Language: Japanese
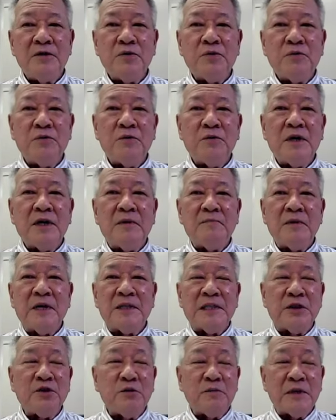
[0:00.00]
ところが、
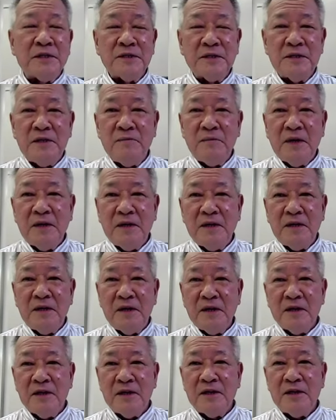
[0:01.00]
まあ、例えば水面
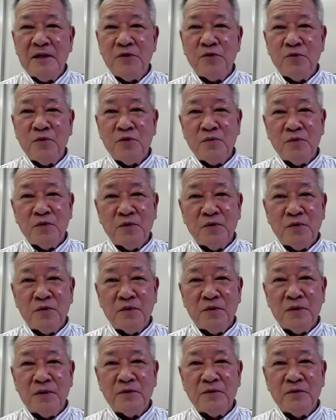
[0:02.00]
にどう
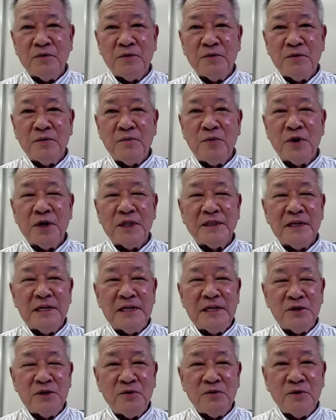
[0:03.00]
もあの漏れて
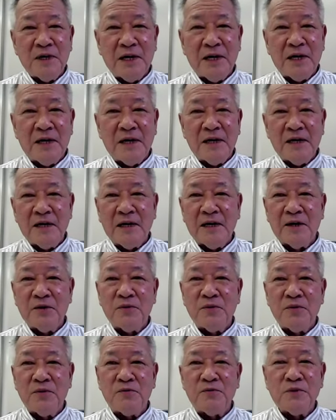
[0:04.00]
いそうなあ
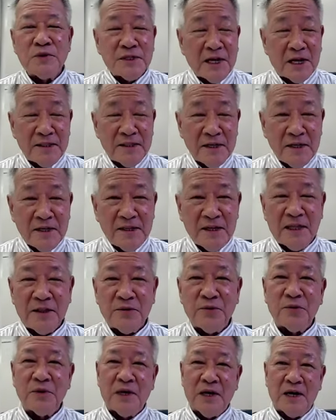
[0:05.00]
の渦ができて
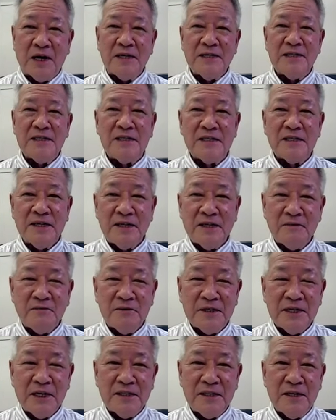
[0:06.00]
たとか小さな
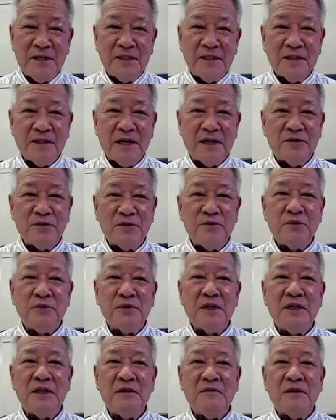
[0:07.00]
渦ができてたという
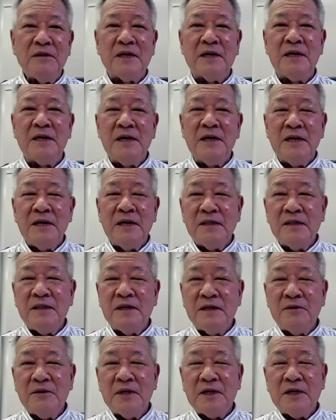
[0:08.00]
時には
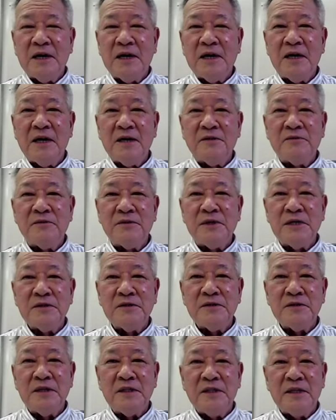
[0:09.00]
できるだけ早く気
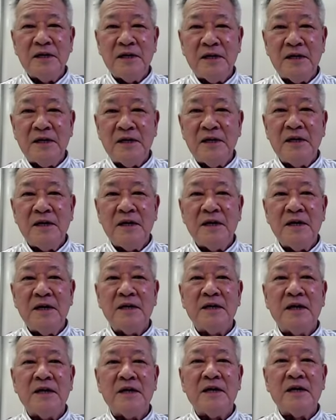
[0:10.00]
づいて
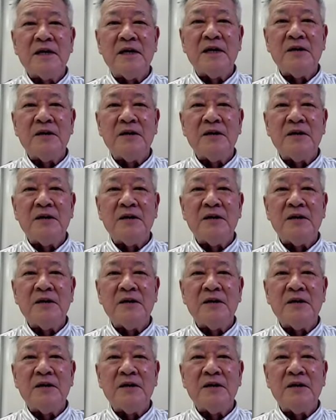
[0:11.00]
何ら